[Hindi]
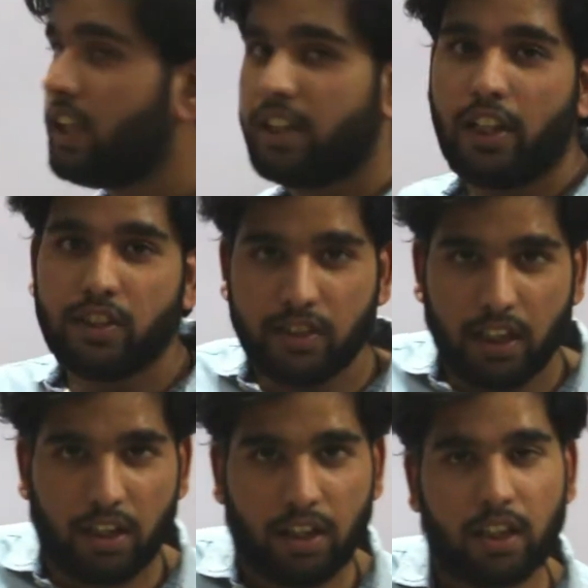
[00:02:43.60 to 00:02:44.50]
टेंस
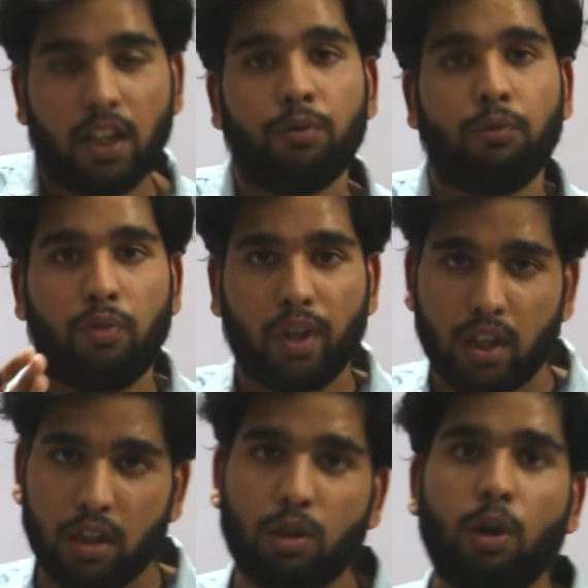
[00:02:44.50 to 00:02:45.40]
ध्यान रखना
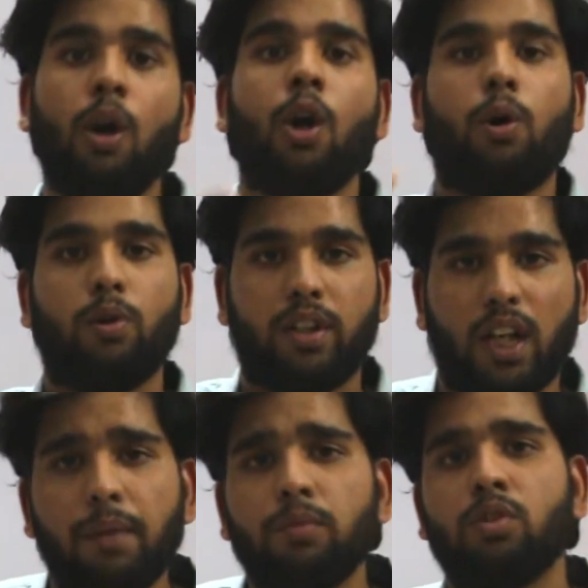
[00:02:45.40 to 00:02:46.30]
वर्क को और
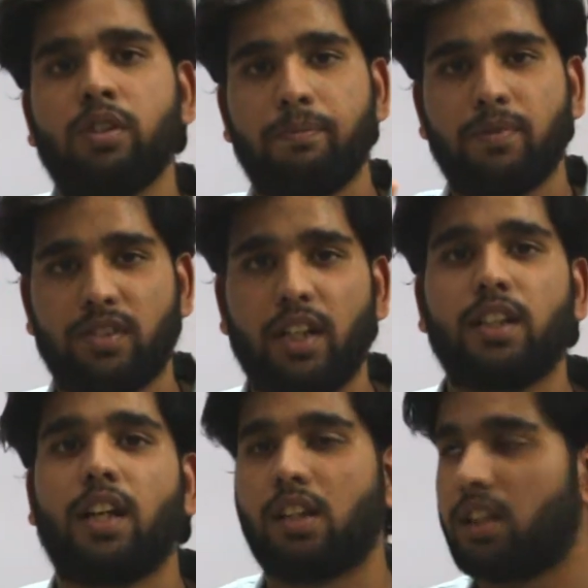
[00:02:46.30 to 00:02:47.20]
टाइम को
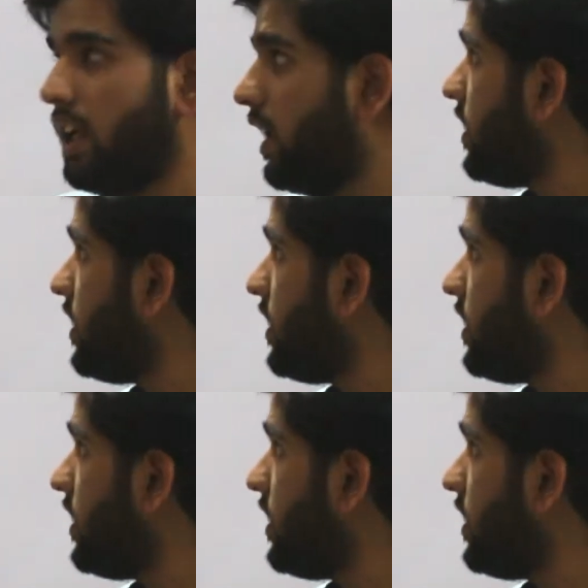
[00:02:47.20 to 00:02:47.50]
रिप्रेजेंट करता है